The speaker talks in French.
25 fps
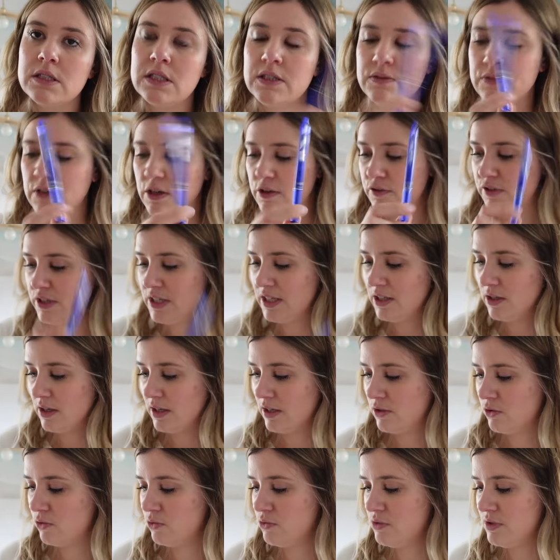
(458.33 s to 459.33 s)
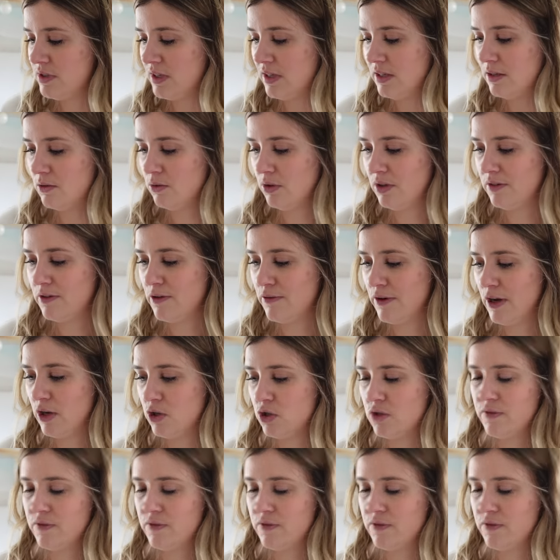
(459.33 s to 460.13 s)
qui va filer dans la trousse et donc il va falloir